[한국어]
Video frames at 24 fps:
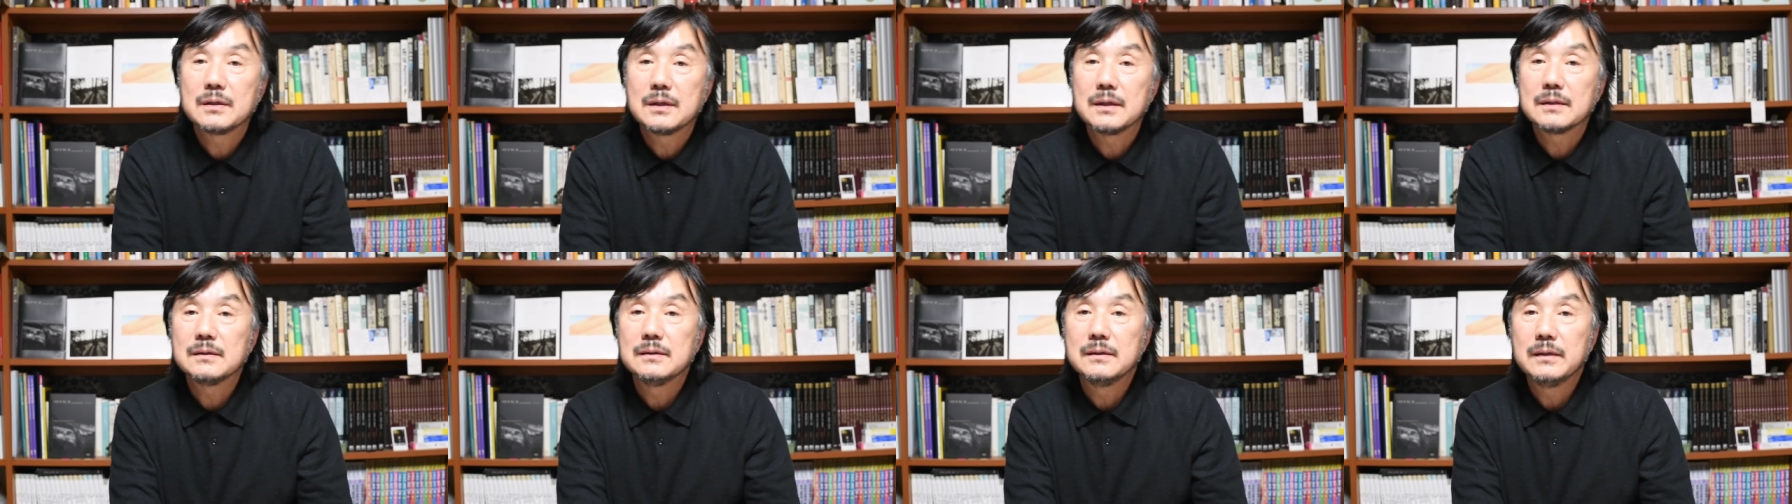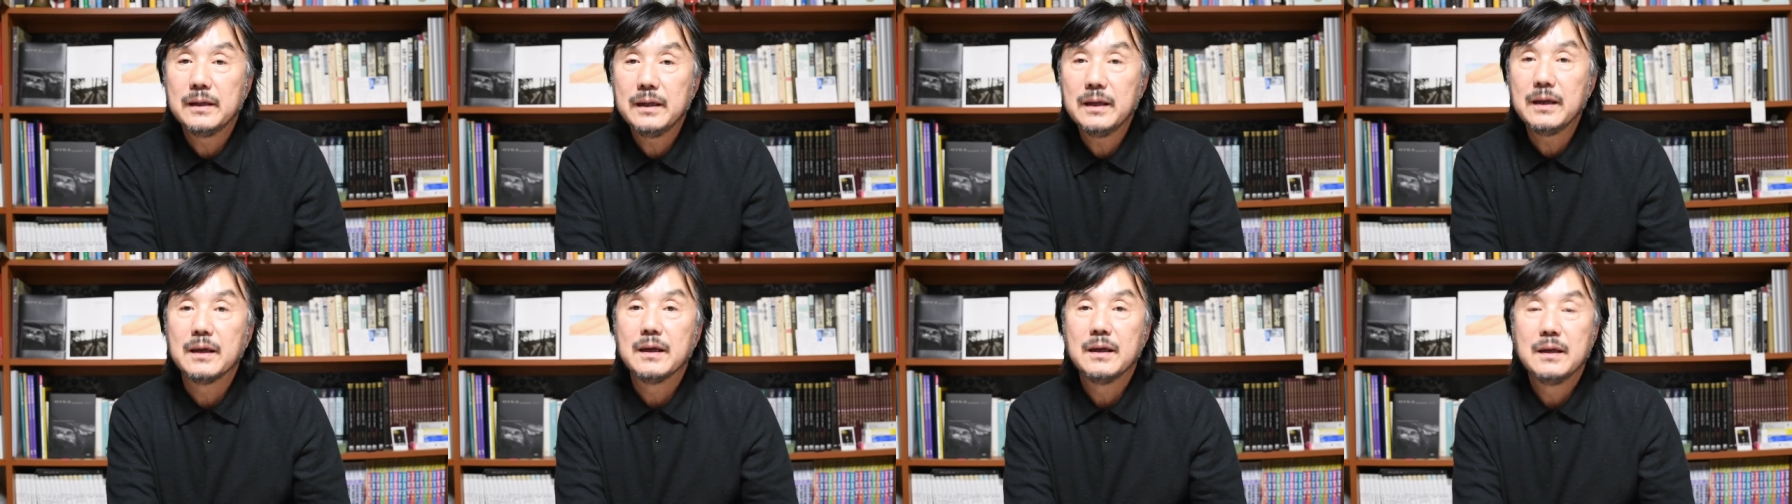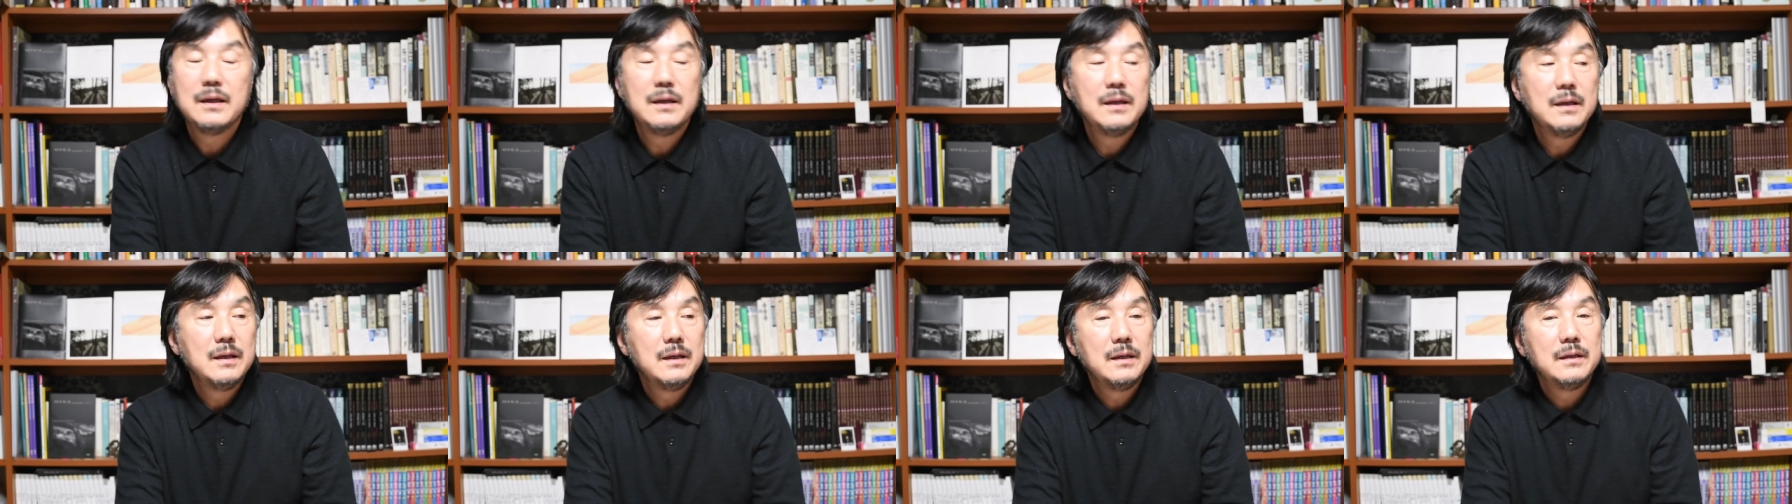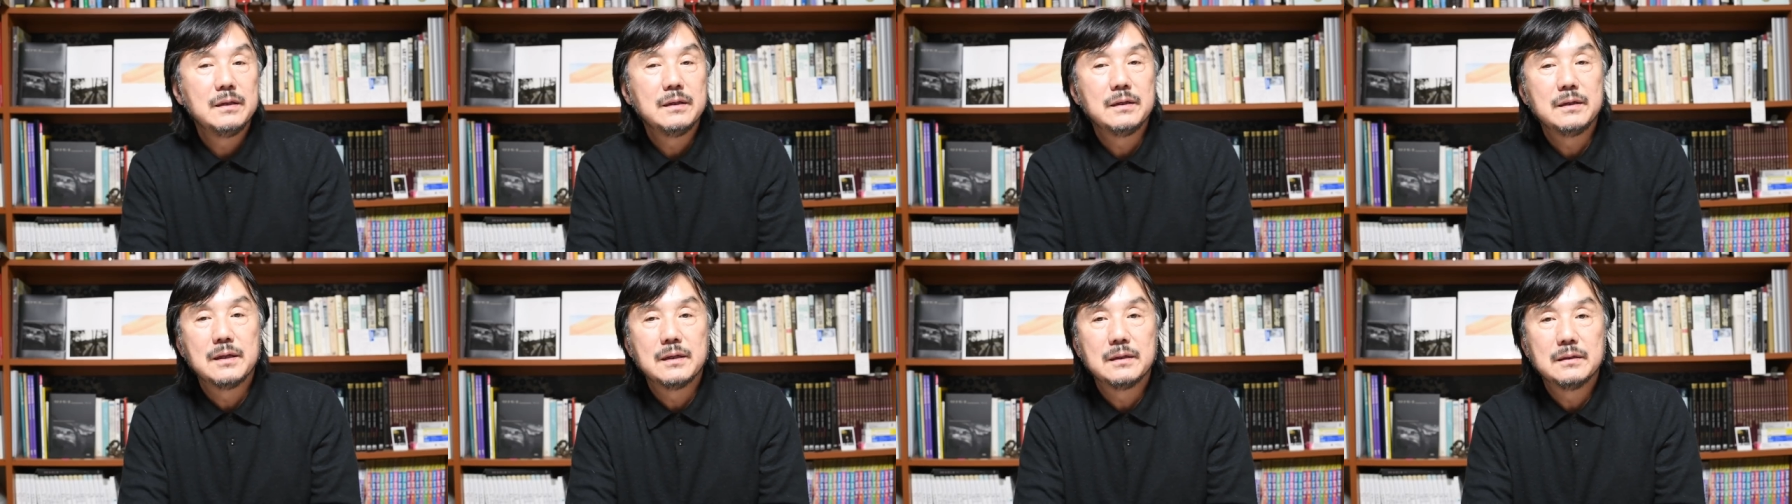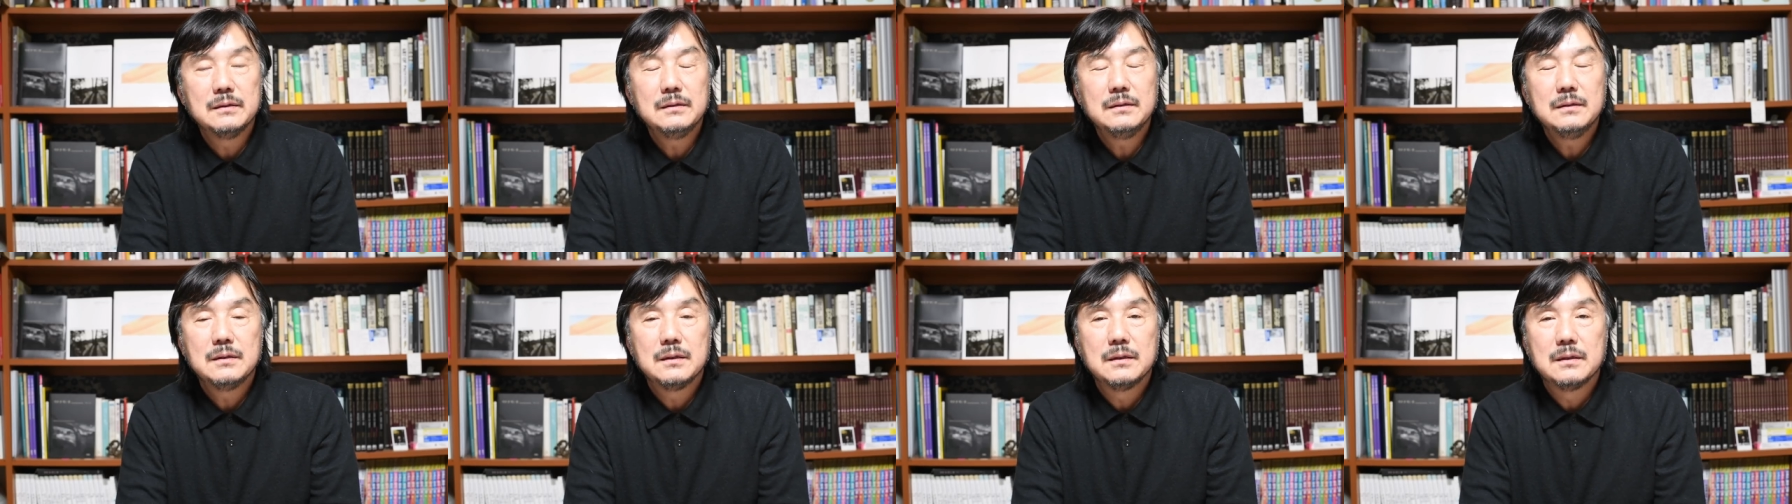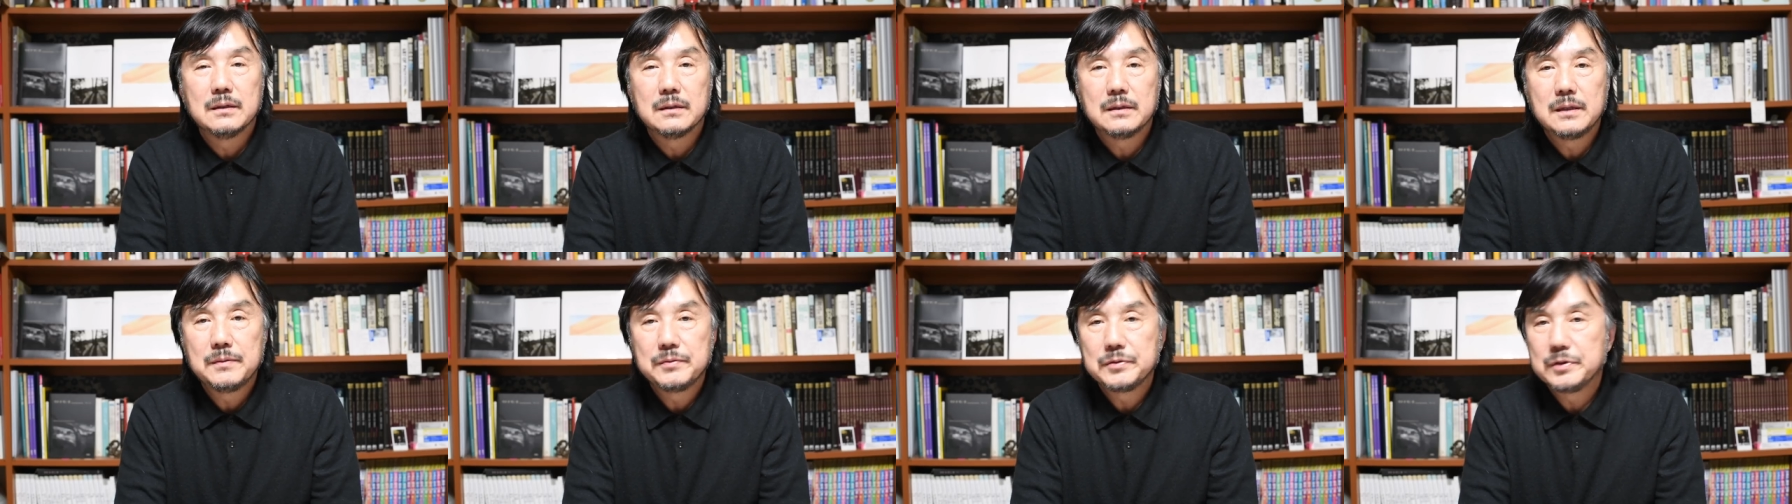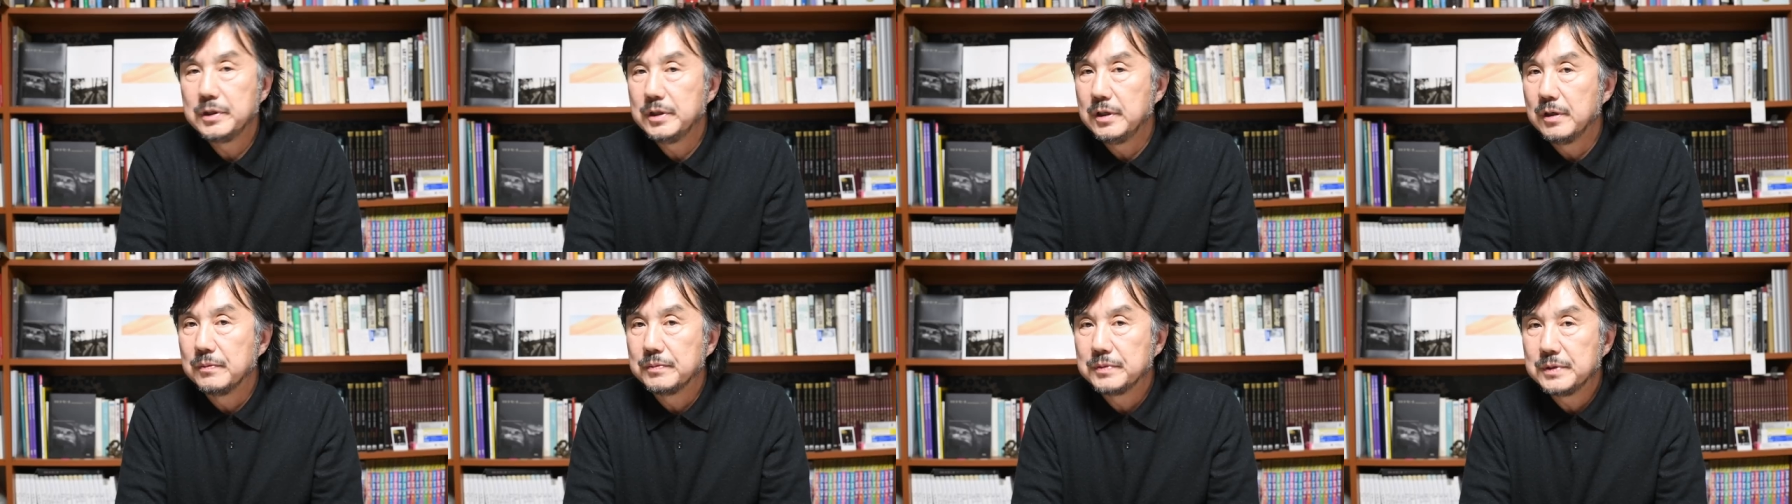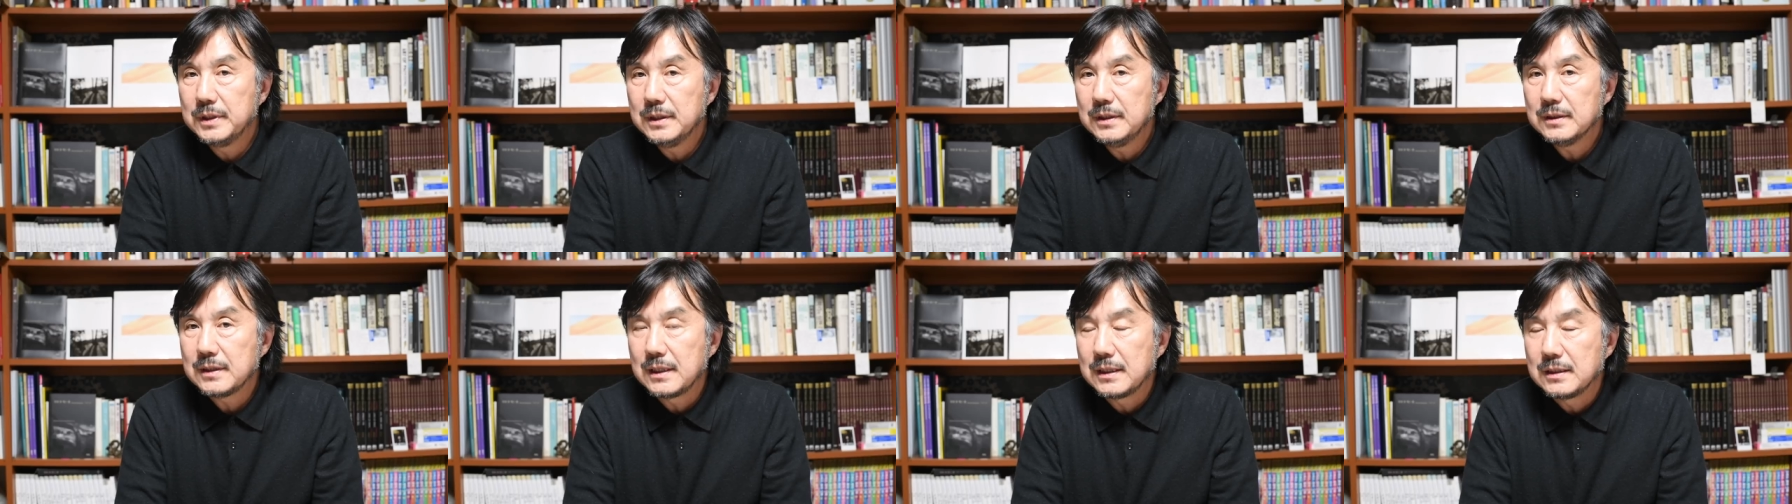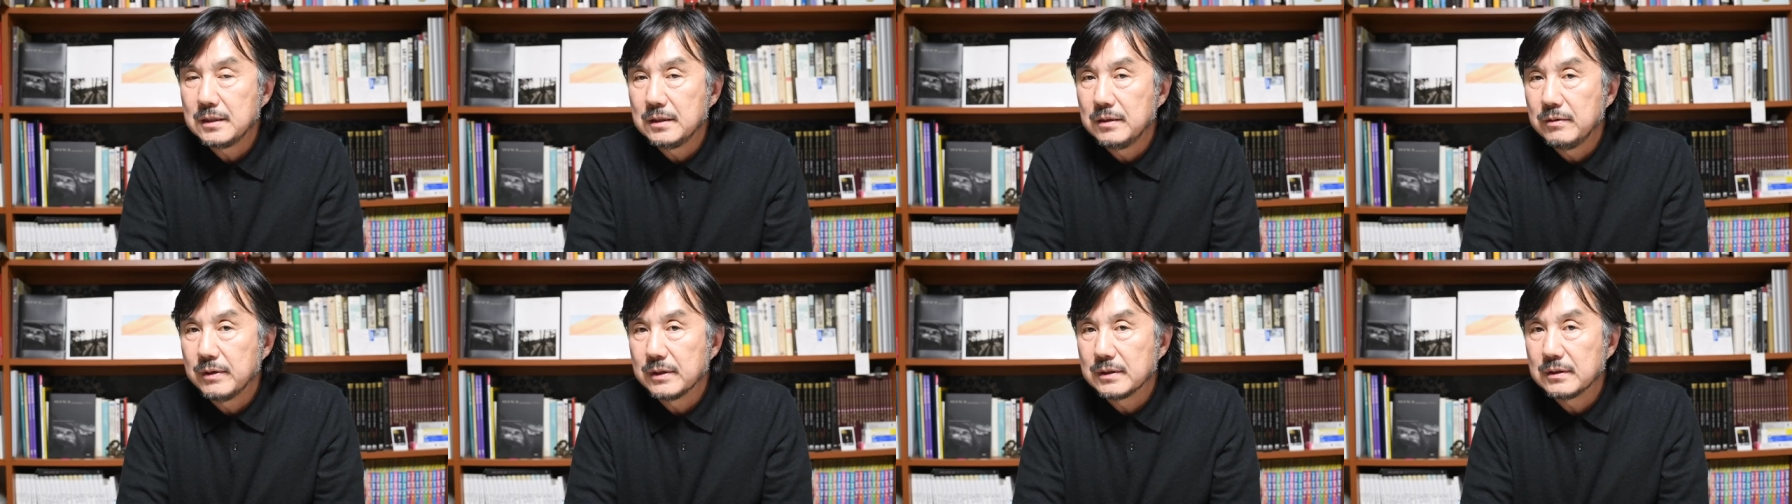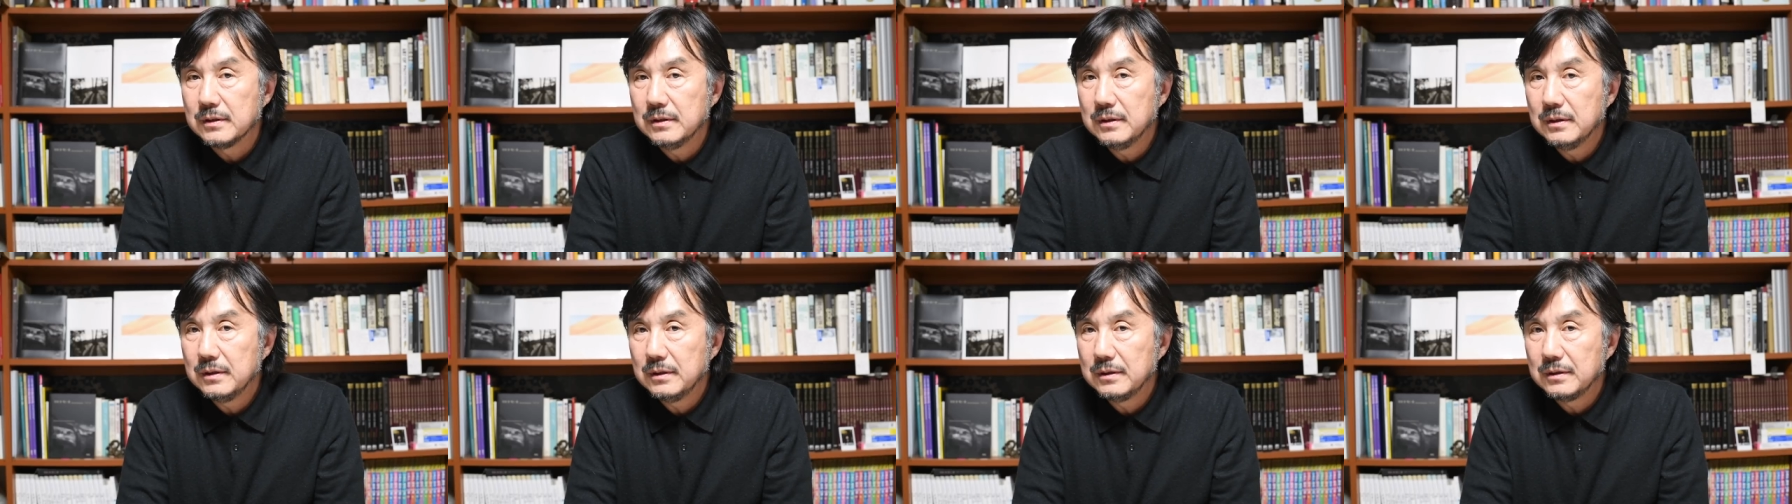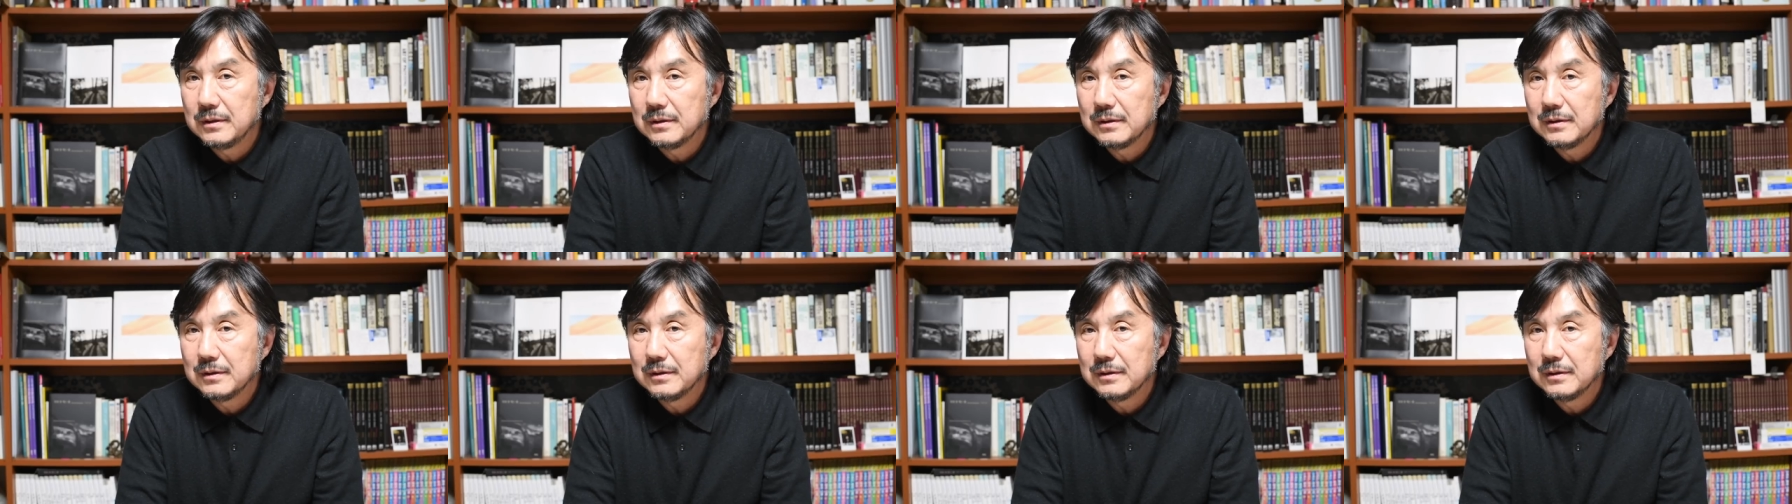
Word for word: 것 같은데 이게는 캡션이 없이 사진이 와서